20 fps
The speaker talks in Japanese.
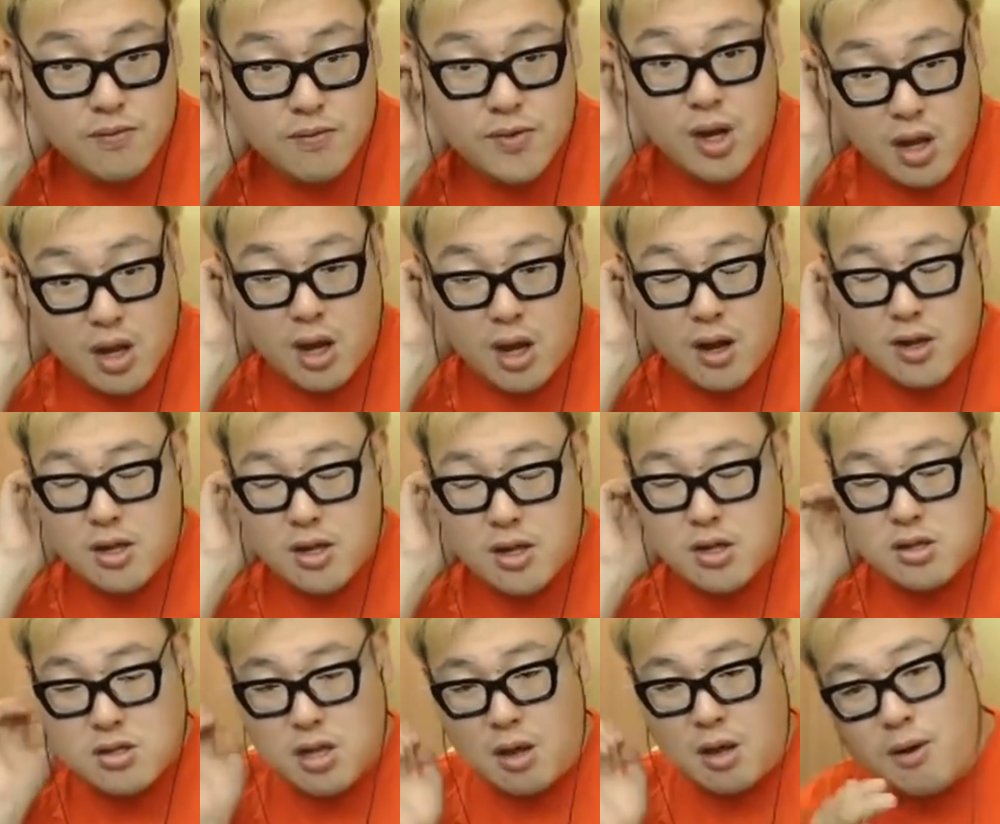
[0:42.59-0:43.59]
だから、
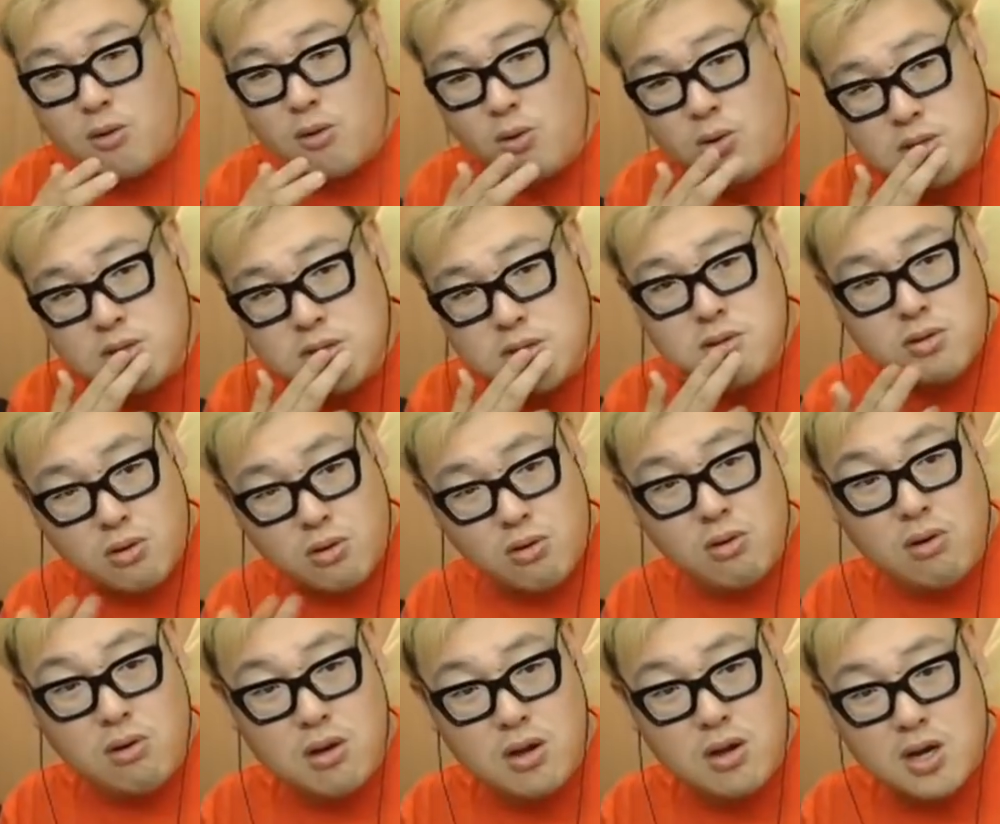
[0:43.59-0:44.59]
タバコを吸う
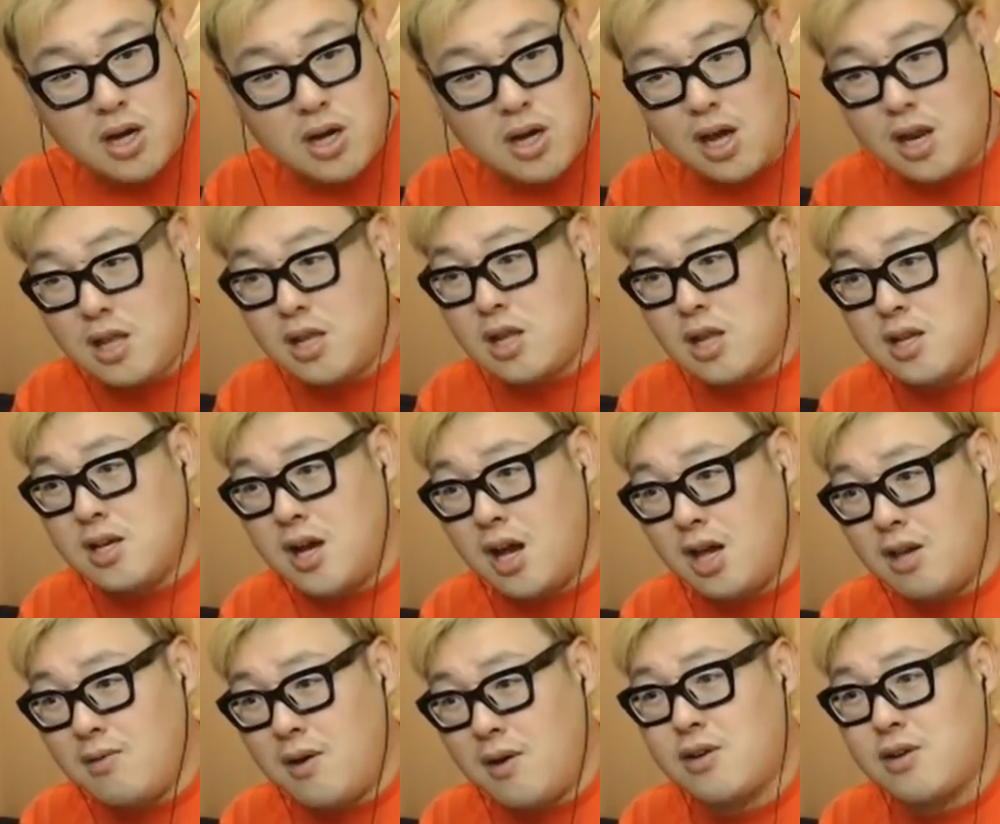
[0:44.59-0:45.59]
と、体に
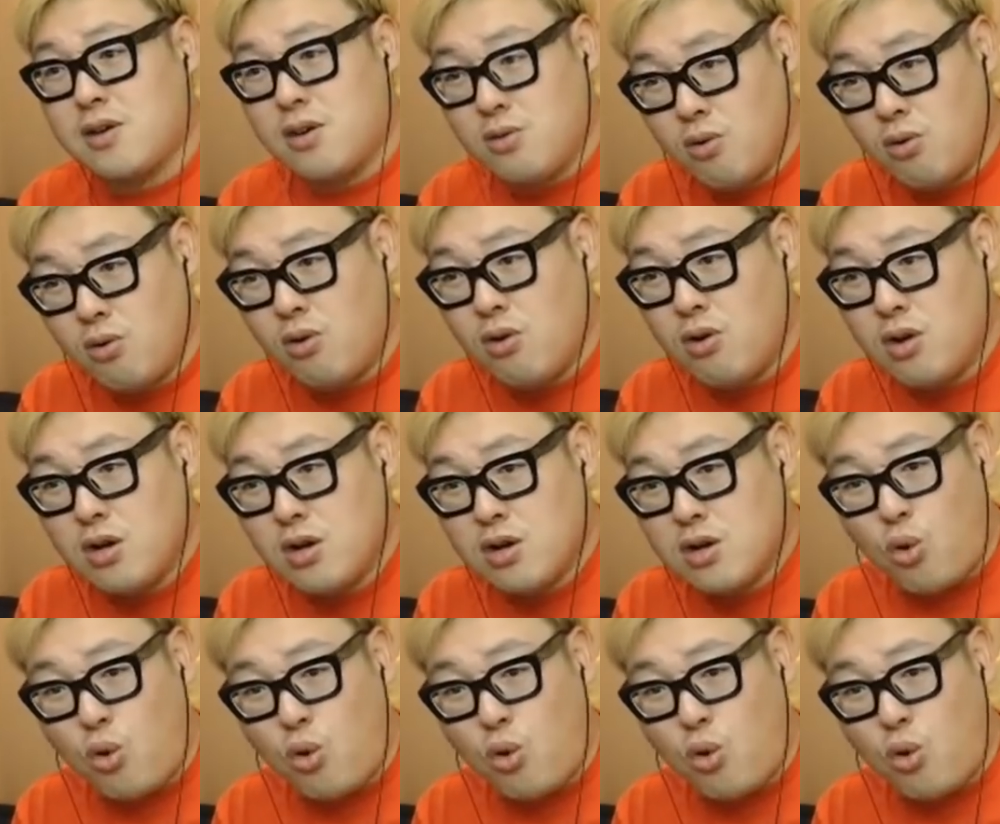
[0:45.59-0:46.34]
害はあるけど、